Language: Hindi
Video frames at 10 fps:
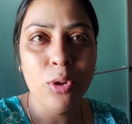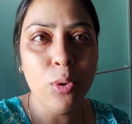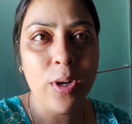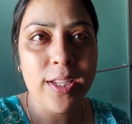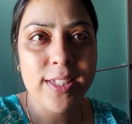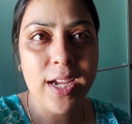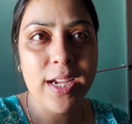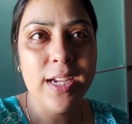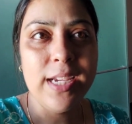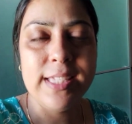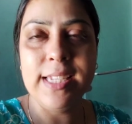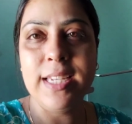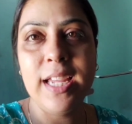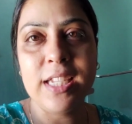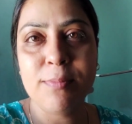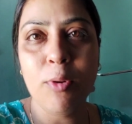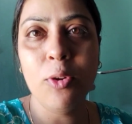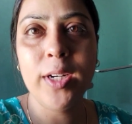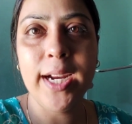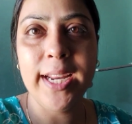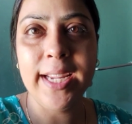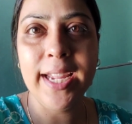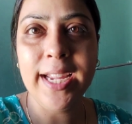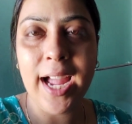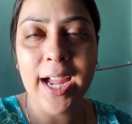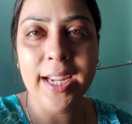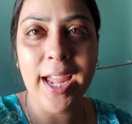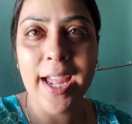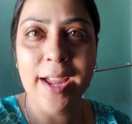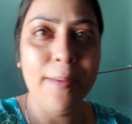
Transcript: थोड़ा सा सिटी एक्सप्लोर करेंगे कहाँ क्या है